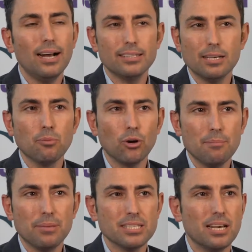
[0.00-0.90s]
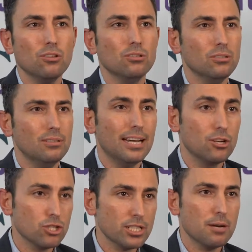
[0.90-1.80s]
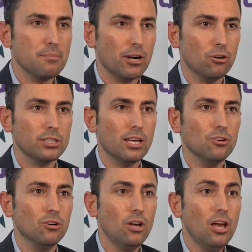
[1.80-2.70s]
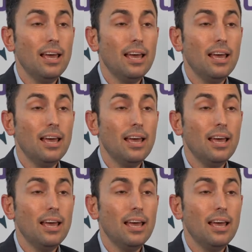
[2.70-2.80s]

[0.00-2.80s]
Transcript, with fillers: al tiempo que han pasado, las noches que han pernoctado,